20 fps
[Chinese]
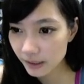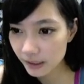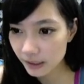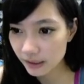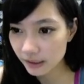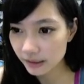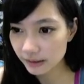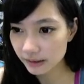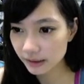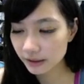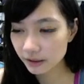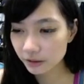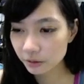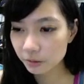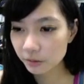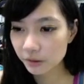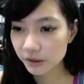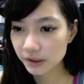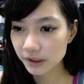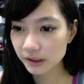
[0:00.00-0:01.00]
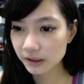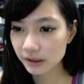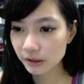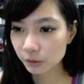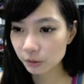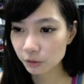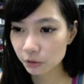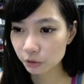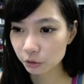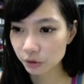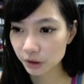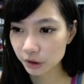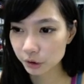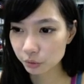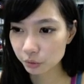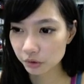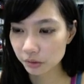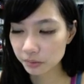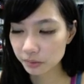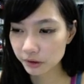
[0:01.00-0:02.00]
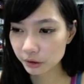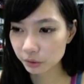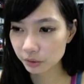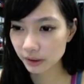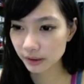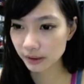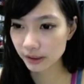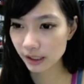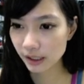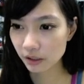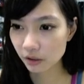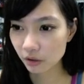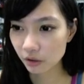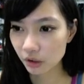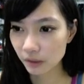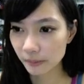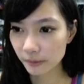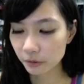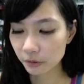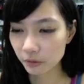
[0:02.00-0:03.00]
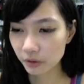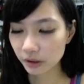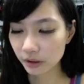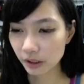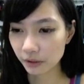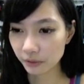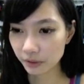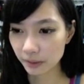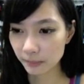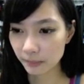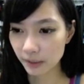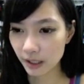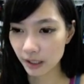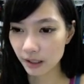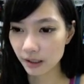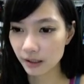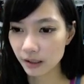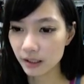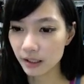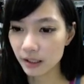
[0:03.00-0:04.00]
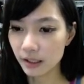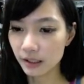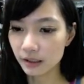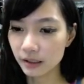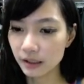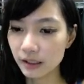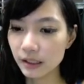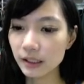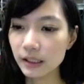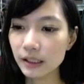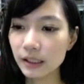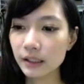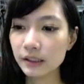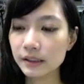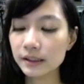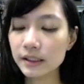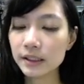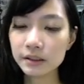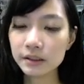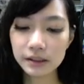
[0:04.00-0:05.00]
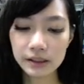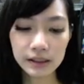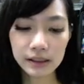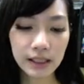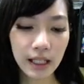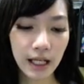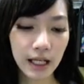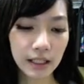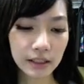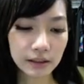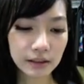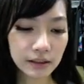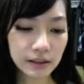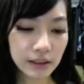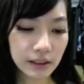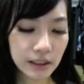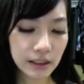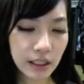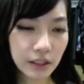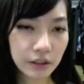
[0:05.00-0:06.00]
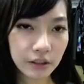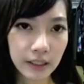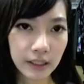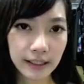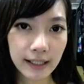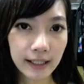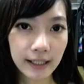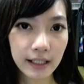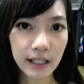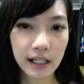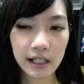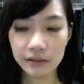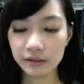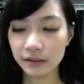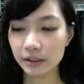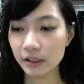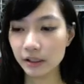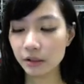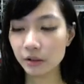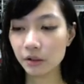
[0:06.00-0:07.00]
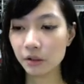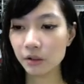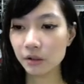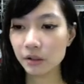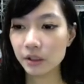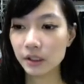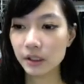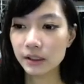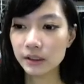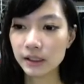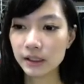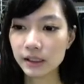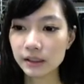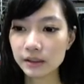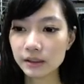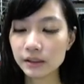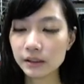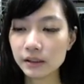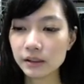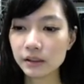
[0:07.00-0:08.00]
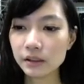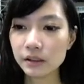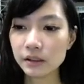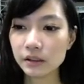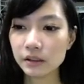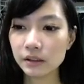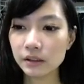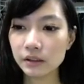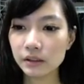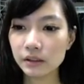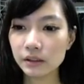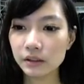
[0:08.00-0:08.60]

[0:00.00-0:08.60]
Cindy，如果限制女友穿着不能穿太露，会被女友讨厌吗？你限制她，可是你要给她一个好的理由，像是。